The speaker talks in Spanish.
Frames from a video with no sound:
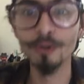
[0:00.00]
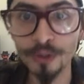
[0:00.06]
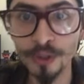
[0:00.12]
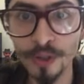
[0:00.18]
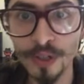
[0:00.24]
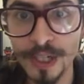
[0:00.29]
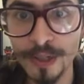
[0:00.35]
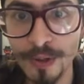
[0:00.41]

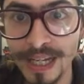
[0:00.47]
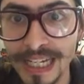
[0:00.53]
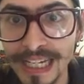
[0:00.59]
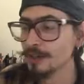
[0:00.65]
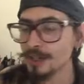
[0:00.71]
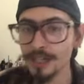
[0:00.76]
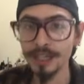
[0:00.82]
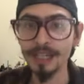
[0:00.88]
otro
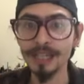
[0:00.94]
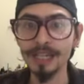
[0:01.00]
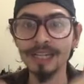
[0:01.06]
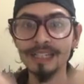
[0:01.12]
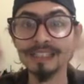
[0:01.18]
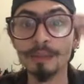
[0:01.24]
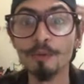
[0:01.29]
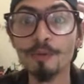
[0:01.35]
nivel.
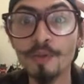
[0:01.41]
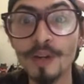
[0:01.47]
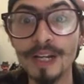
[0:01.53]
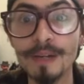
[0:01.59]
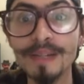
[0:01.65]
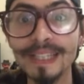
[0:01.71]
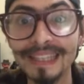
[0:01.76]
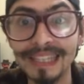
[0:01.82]
Estamos
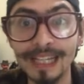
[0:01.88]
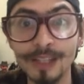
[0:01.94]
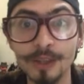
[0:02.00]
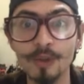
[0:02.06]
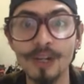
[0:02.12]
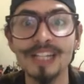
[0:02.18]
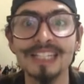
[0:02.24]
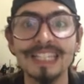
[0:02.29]

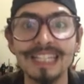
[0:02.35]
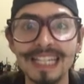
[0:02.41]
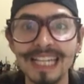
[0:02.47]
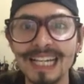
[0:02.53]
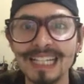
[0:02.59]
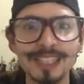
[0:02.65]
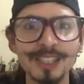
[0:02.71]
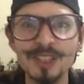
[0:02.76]
fragmentando las
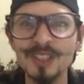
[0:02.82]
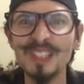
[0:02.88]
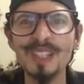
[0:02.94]
ideas. Es